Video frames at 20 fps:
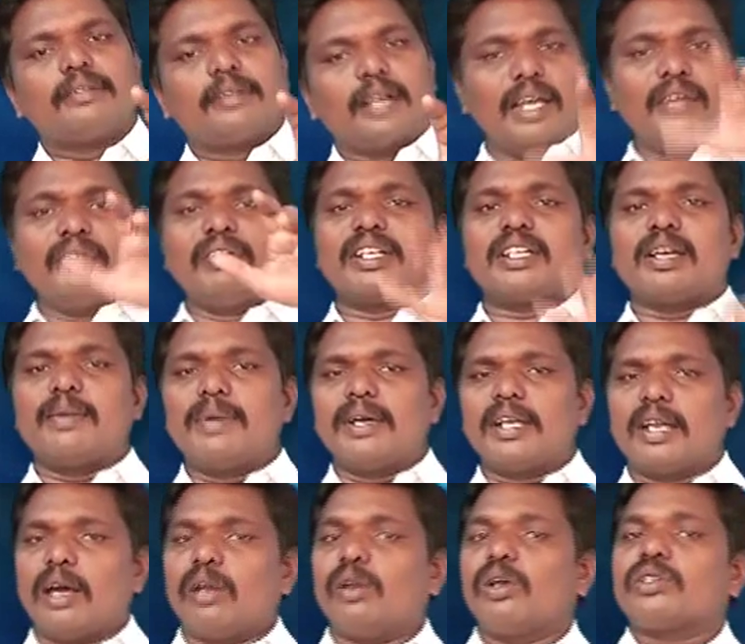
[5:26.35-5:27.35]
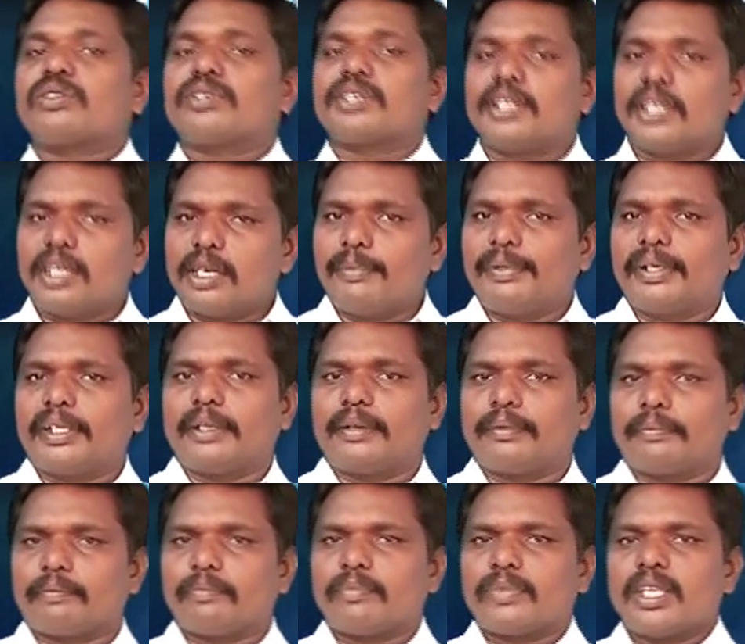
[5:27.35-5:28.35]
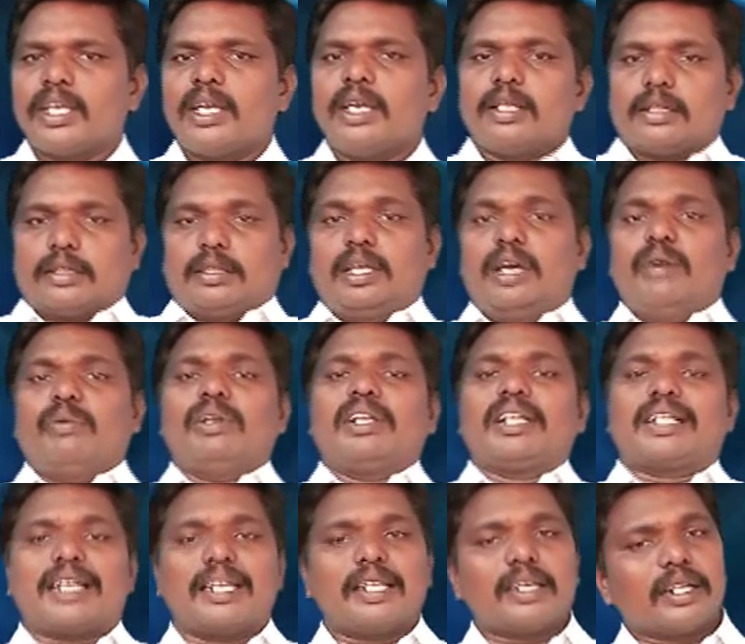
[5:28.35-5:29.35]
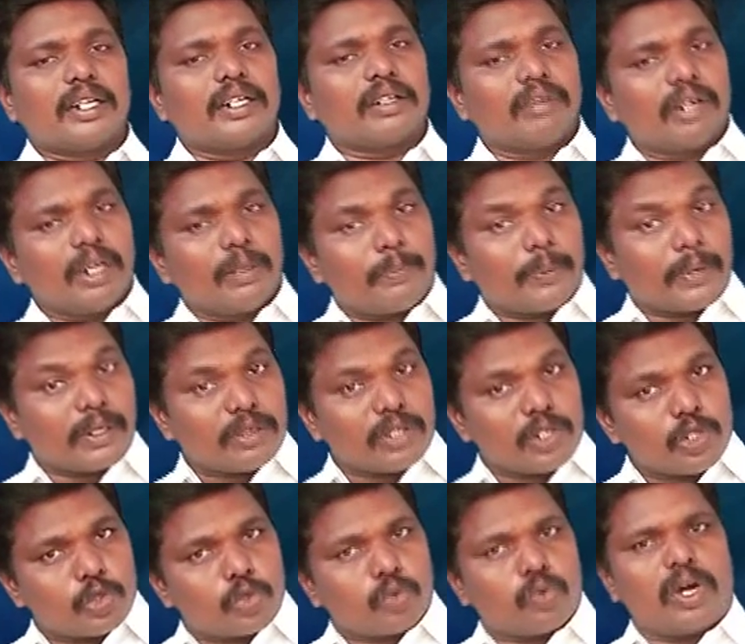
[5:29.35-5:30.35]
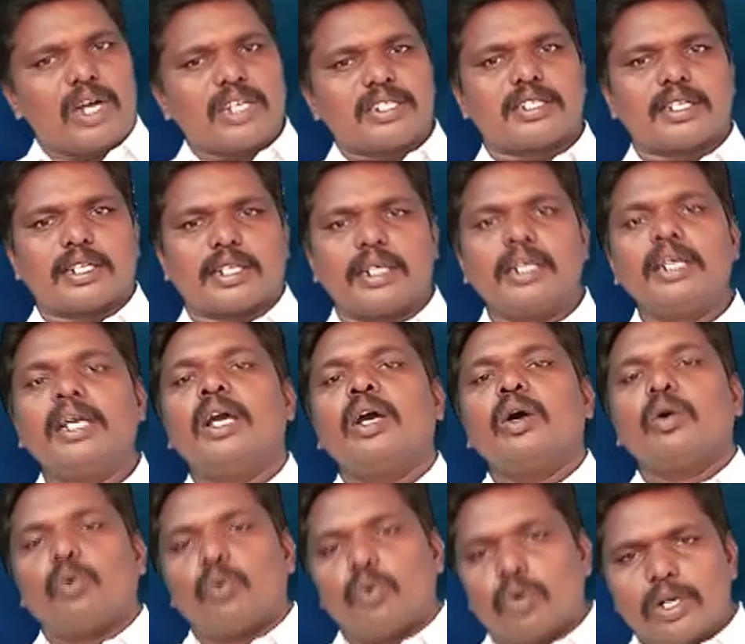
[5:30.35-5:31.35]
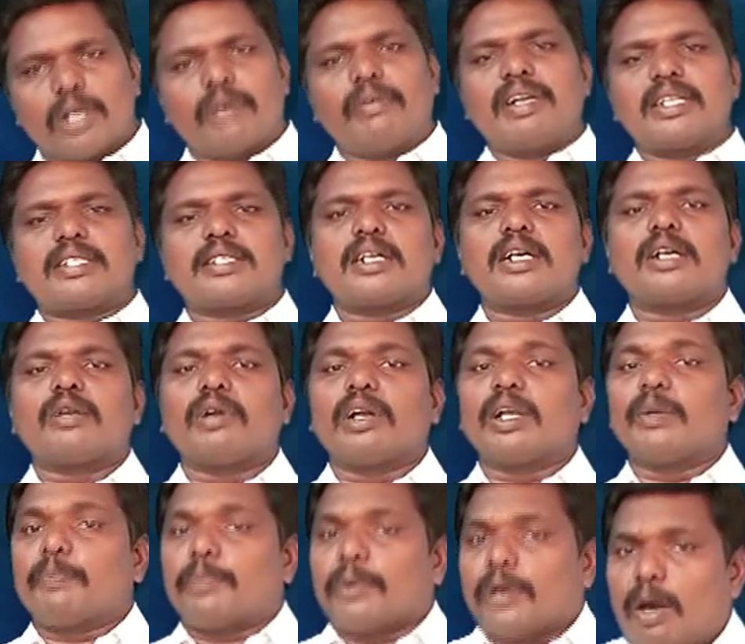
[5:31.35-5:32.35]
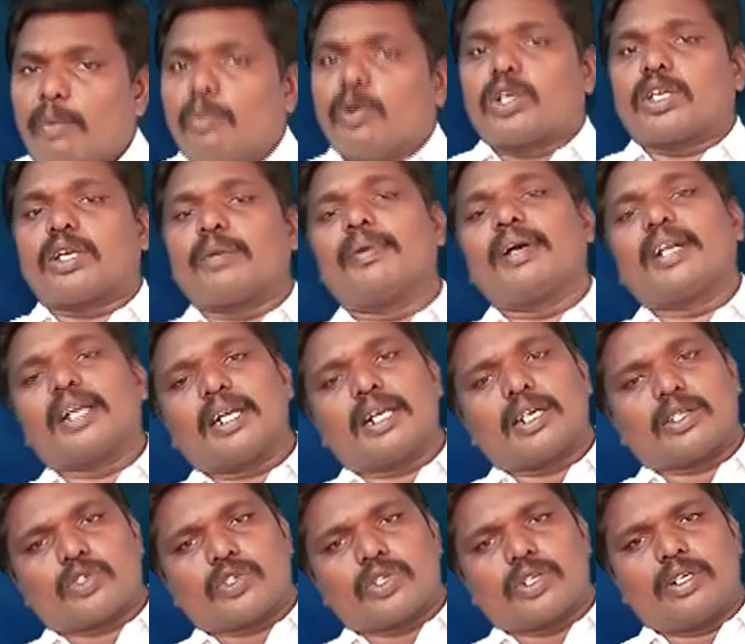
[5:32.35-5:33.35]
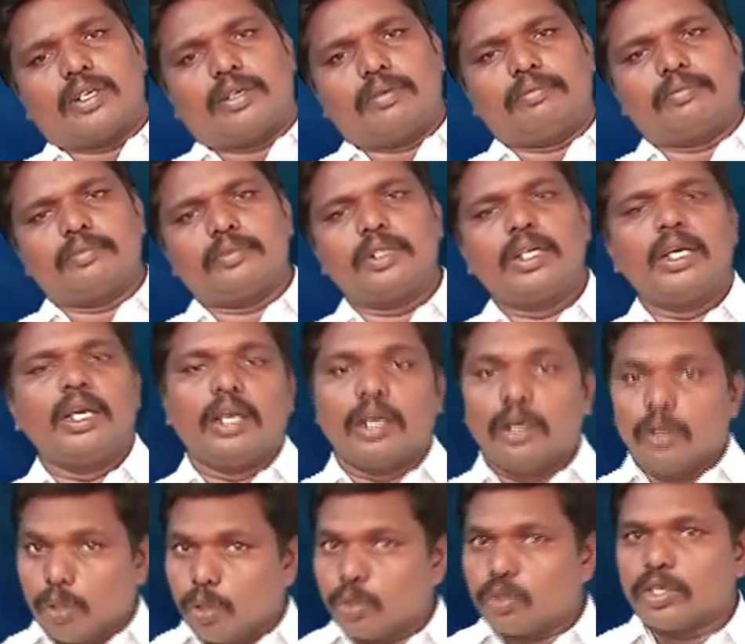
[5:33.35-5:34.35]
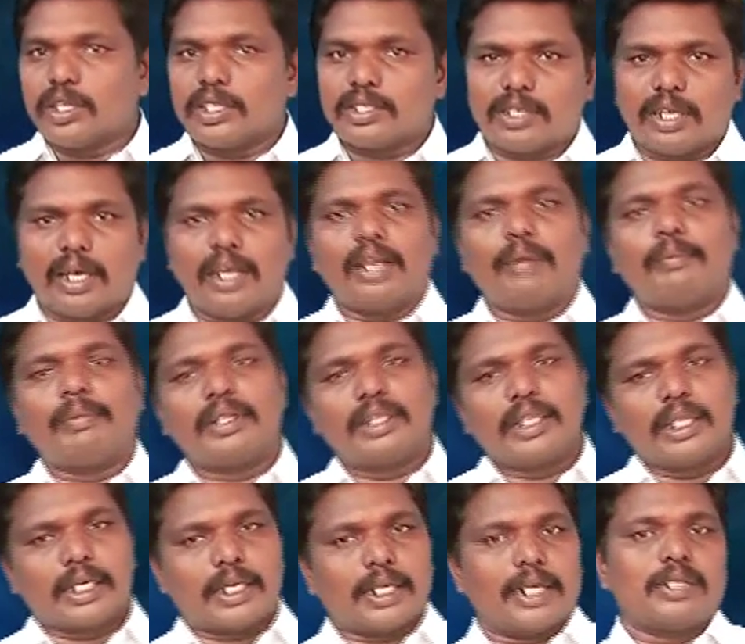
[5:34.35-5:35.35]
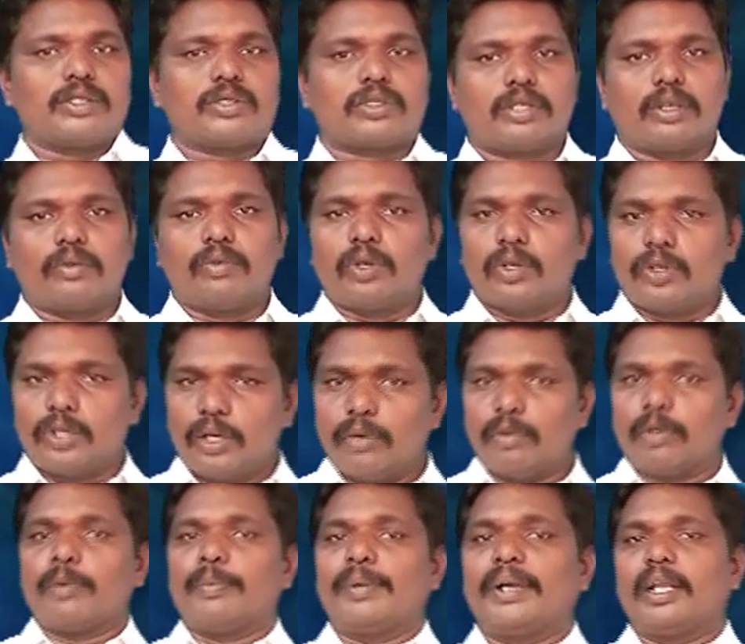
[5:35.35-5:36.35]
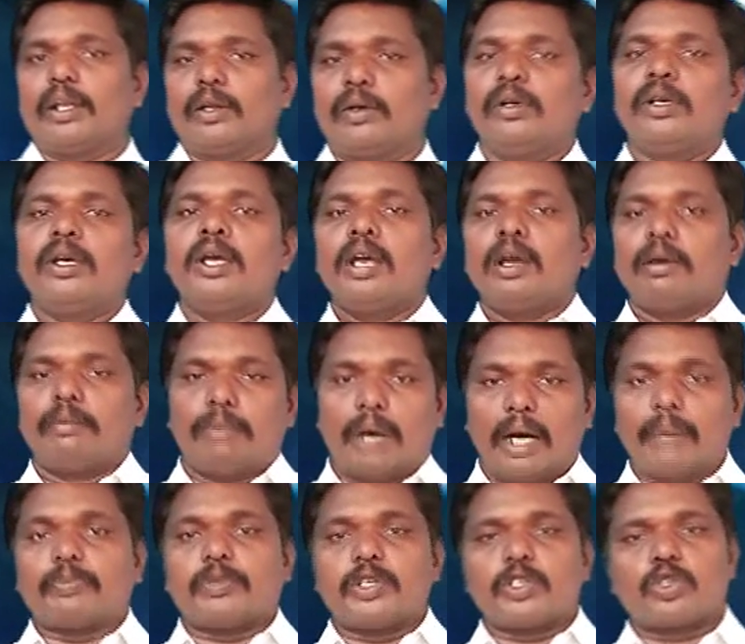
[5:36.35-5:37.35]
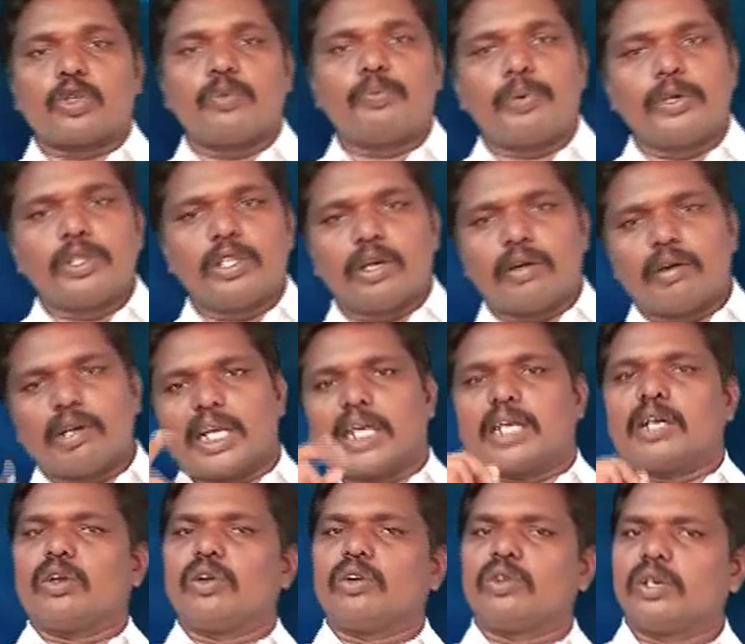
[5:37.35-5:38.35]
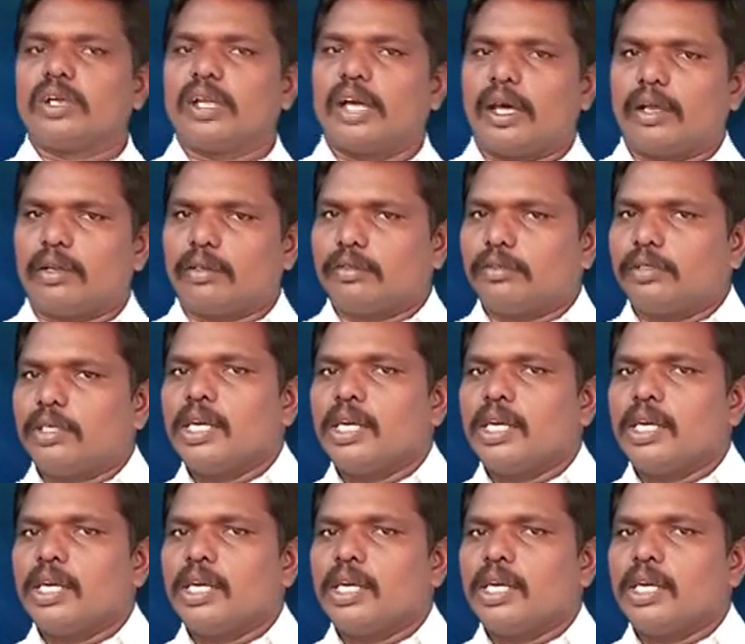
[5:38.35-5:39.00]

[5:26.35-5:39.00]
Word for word: దైవికమైన ఆలోచన ఏమిటి దేవుని కలిగినటువంటి ప్రతి సువాసికి ఉండవలసినటువంటి ప్రాముఖ్యమైన లక్షణం ఈ రోజున చాలామంది క్రైస్తవులు దేవుని బిడ్డలు బాప్తిసం పొందినవారు ఎక్కడ ఉంటున్నారు